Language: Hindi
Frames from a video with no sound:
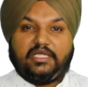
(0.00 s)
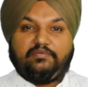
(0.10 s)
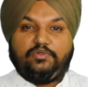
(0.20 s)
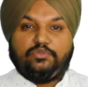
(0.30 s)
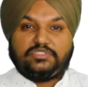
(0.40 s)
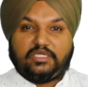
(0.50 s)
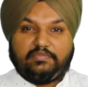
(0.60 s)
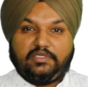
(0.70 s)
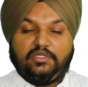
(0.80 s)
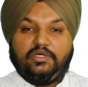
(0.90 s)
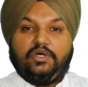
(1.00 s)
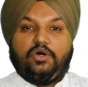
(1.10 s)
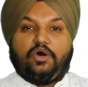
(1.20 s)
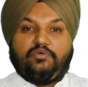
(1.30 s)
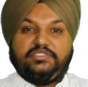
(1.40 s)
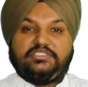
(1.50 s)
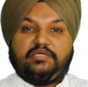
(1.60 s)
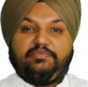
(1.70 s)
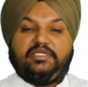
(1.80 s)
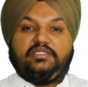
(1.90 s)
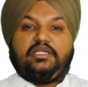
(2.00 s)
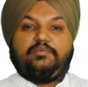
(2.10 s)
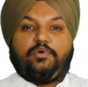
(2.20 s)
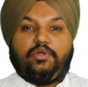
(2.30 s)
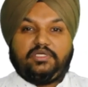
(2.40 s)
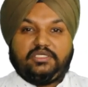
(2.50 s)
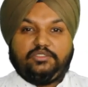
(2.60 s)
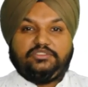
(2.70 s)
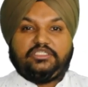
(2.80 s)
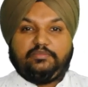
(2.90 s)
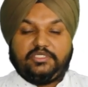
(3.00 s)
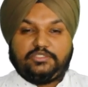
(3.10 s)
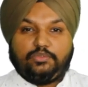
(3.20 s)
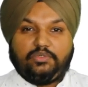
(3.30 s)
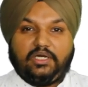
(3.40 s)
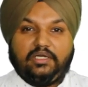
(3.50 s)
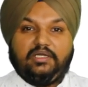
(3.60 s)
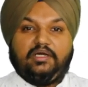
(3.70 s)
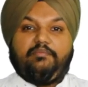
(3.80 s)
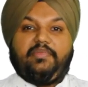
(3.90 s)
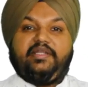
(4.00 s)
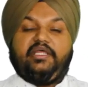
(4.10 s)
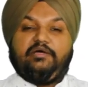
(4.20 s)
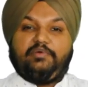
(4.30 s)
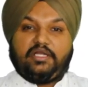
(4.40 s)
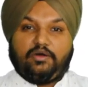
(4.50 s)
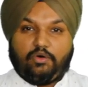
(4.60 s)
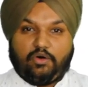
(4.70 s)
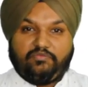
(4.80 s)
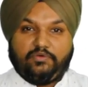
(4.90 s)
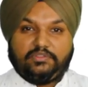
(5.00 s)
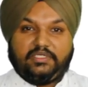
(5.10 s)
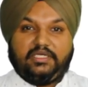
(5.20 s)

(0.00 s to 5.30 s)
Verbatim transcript: इलेवन टू सेवन ऑफिस टाइमिंग के अंदर आप कॉल करिए तो ज़्यादा बेस्ट होगा मंडे हमारा ऑफ होता